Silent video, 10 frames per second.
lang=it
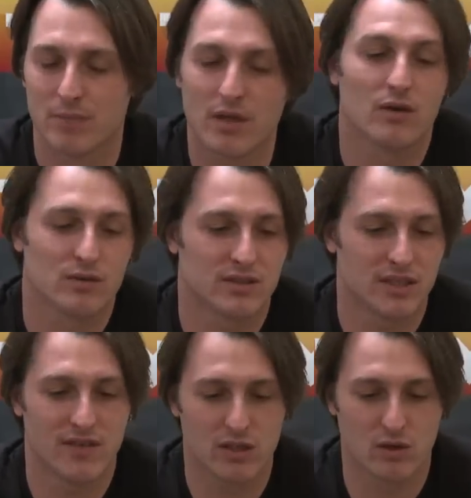però
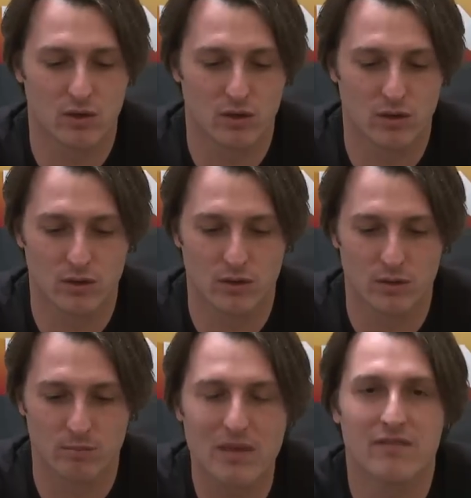sì,
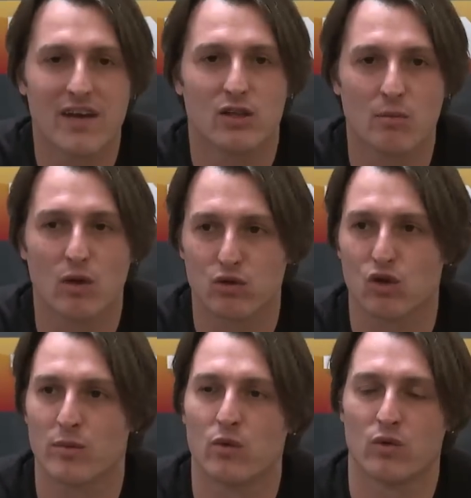vedo, mi vedo molto
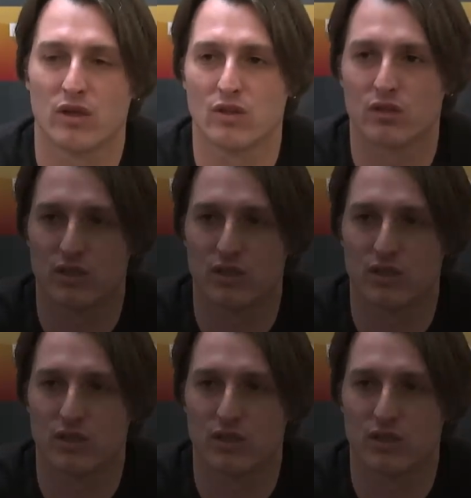come un Don